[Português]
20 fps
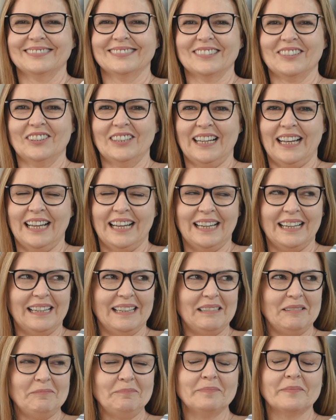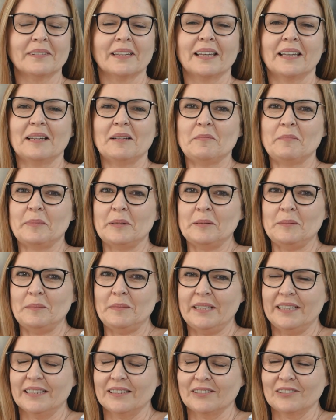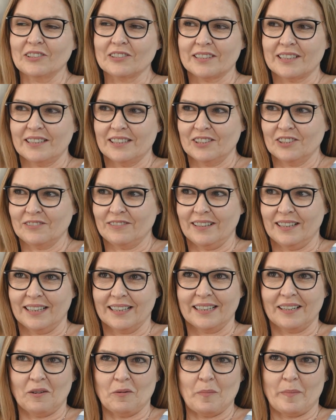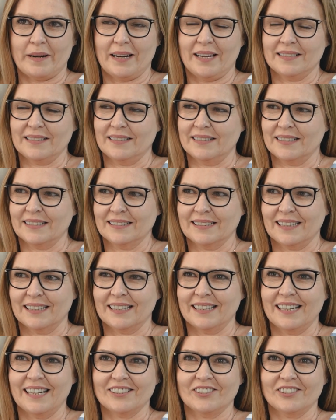Olá! Primeiro, eu gostaria de falar que é um prazer estar tá aqui.